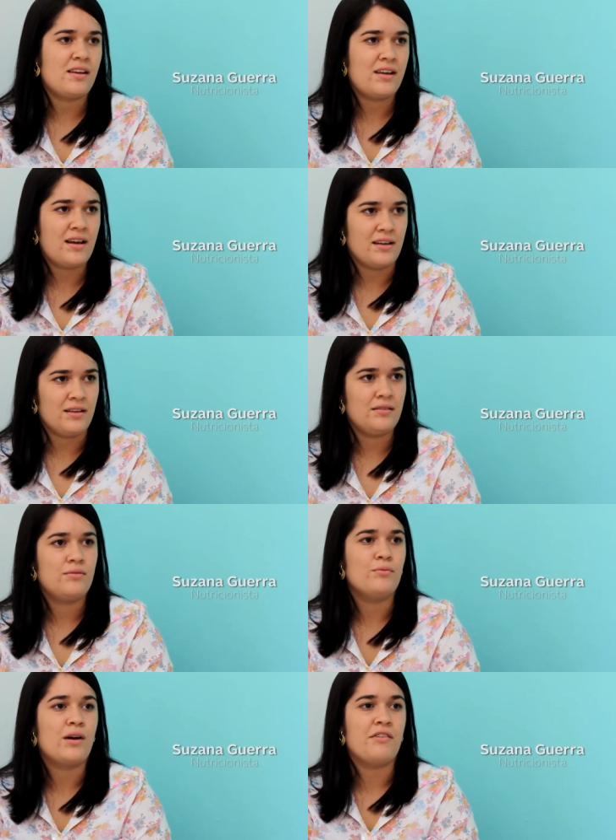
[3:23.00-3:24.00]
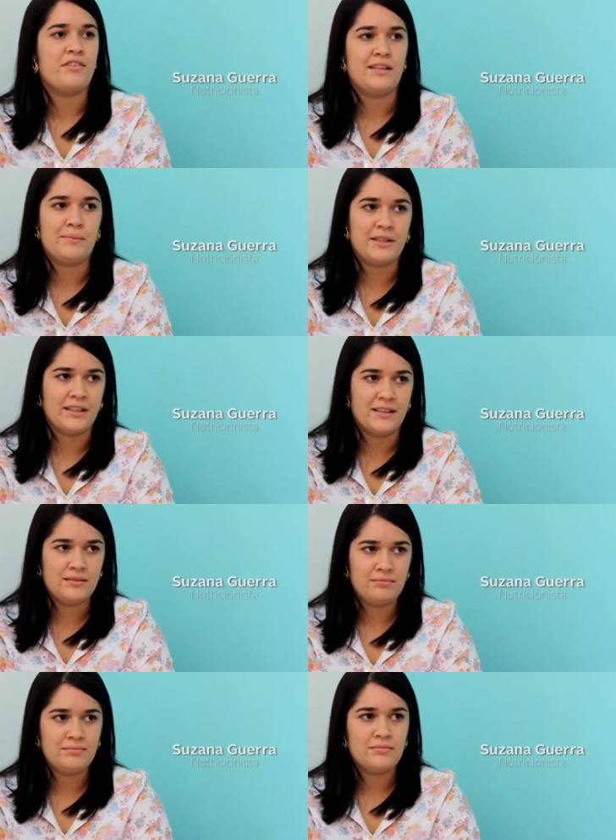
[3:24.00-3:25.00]
teria aí um café da
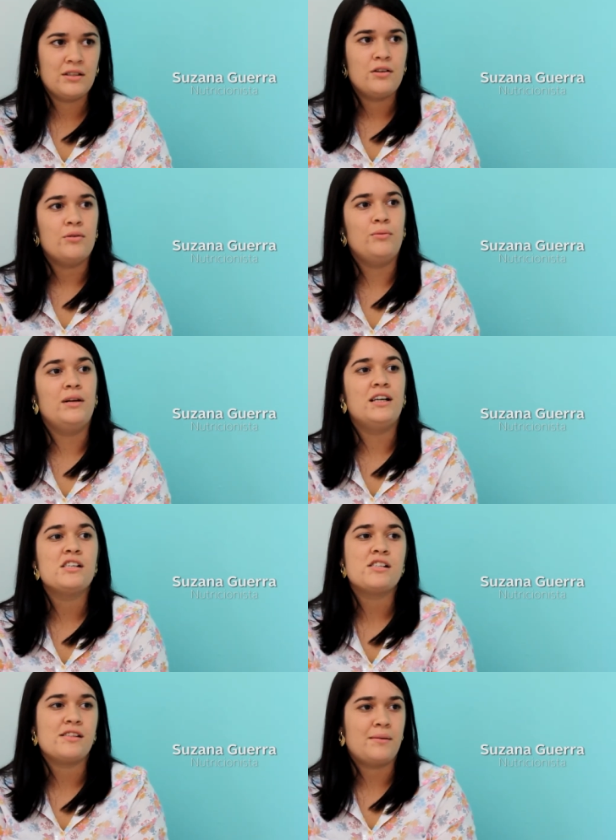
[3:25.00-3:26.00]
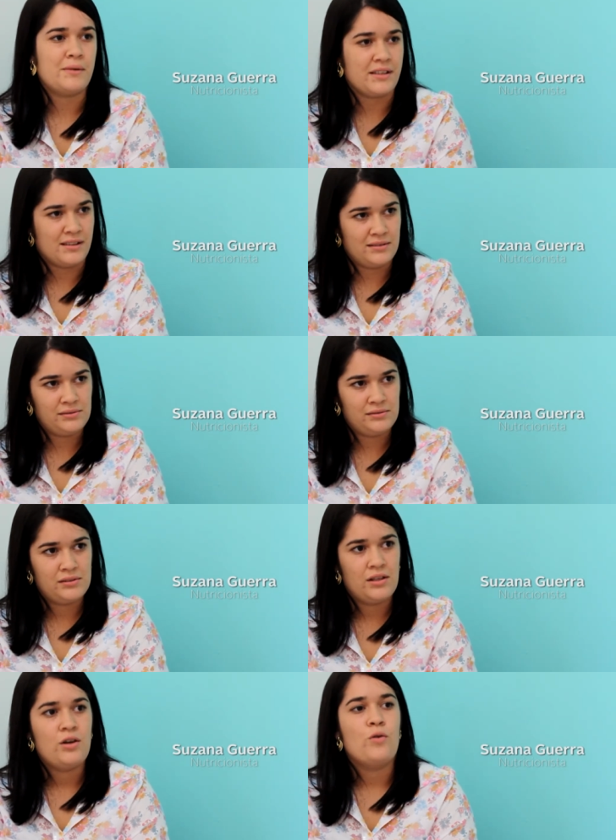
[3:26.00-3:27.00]
manhã, um lanche da manhã,
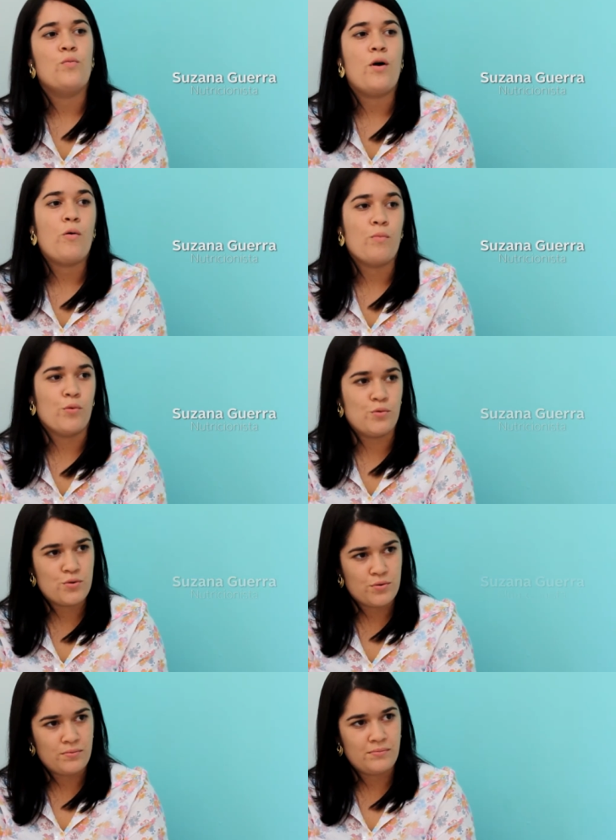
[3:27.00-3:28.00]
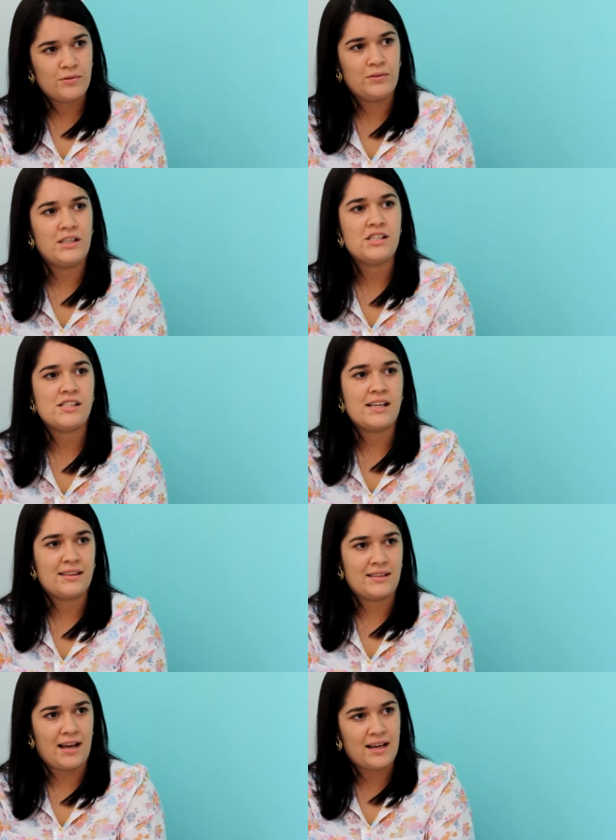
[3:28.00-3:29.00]
um almoço, um lanche
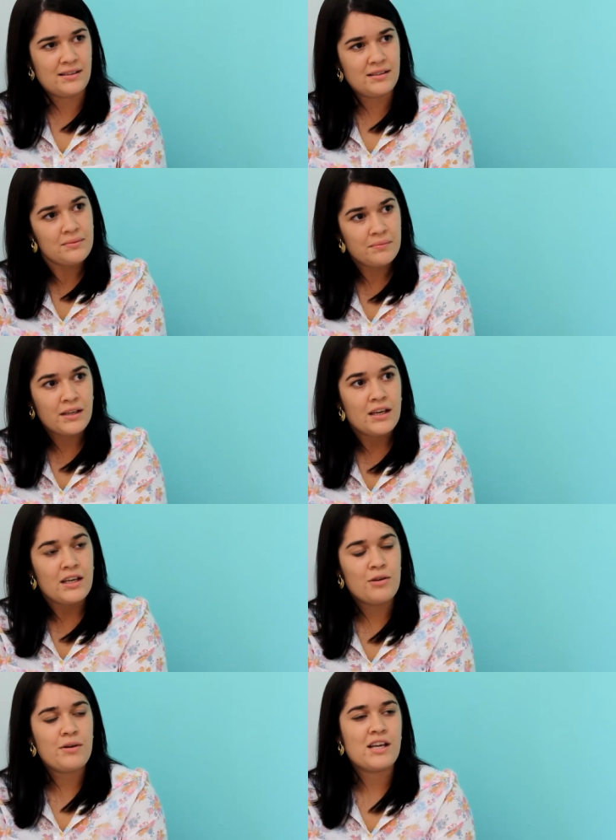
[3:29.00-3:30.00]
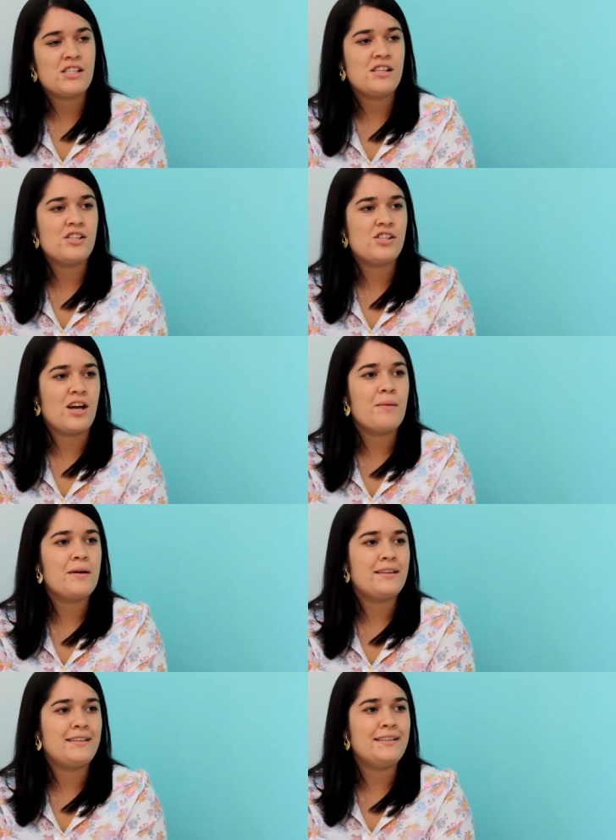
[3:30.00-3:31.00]
da tarde e o que a gente
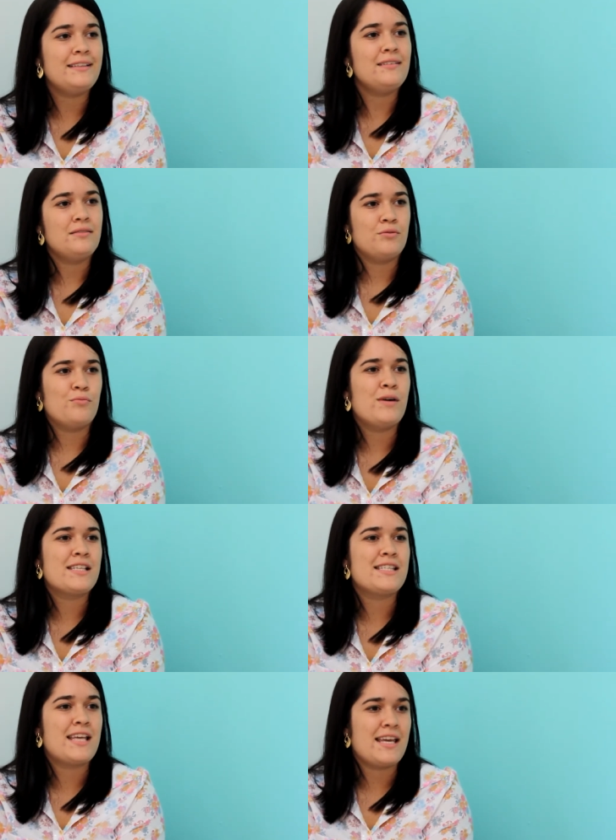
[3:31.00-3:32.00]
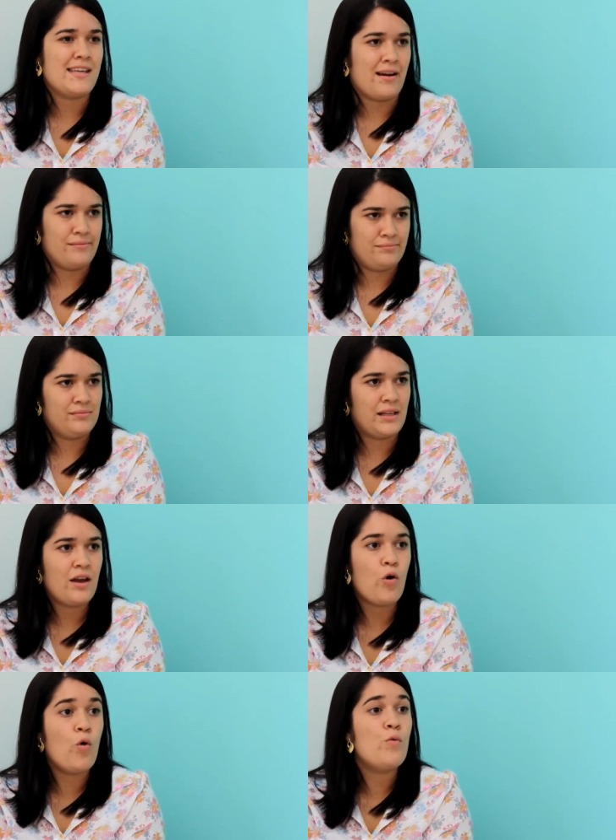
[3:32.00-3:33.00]
chama de uma ceia,
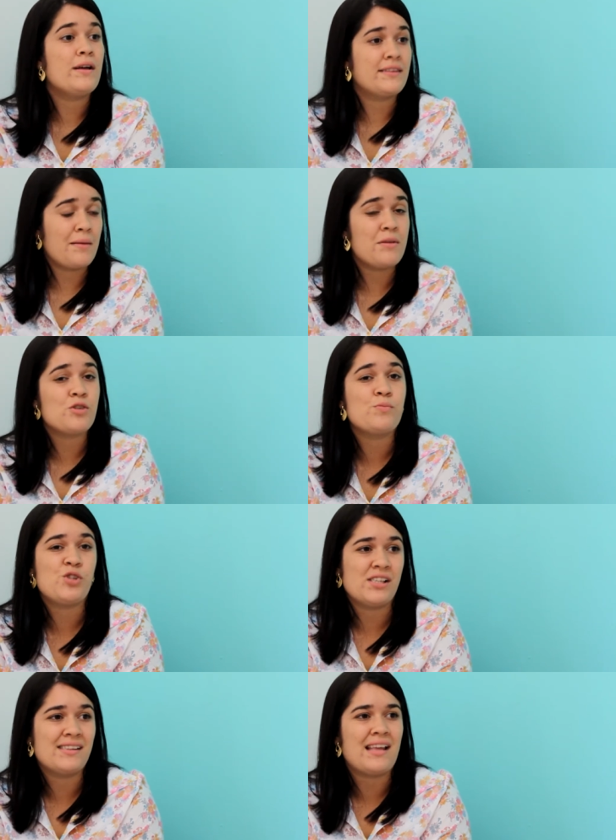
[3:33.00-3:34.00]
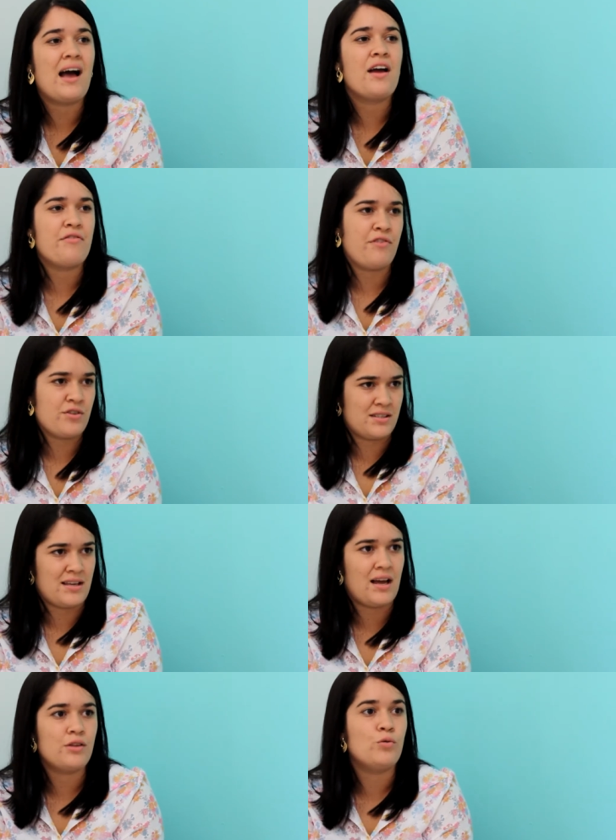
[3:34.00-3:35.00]
né? Ou até mesmo um jantar
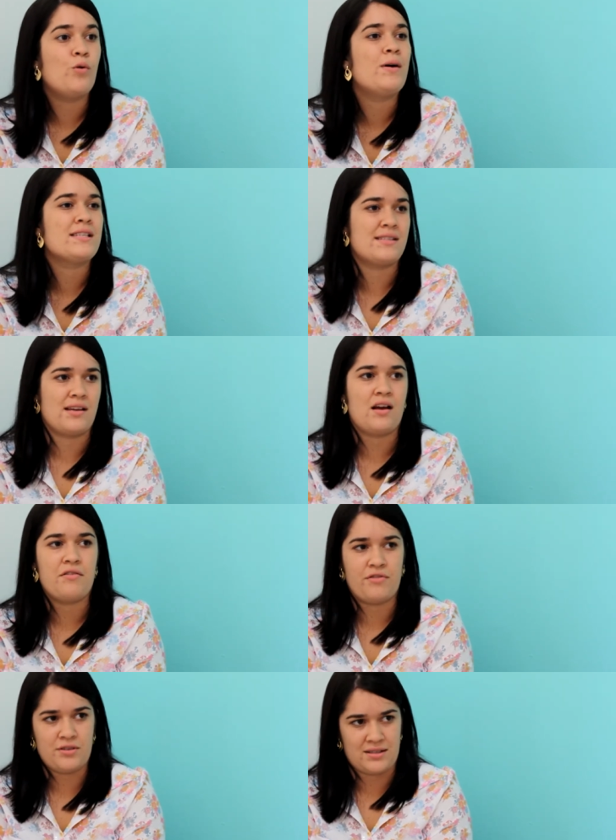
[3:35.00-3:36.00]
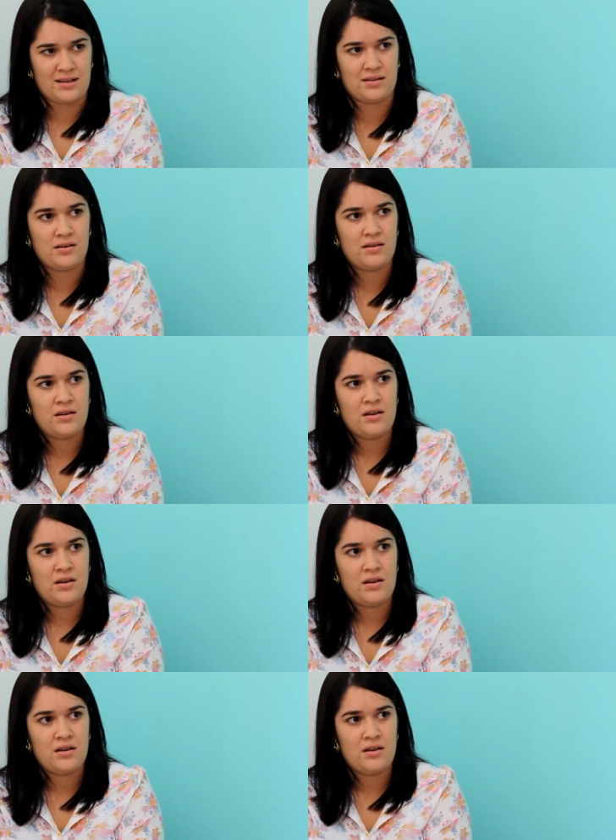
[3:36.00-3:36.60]
reforçado ou uma ceia reforçada.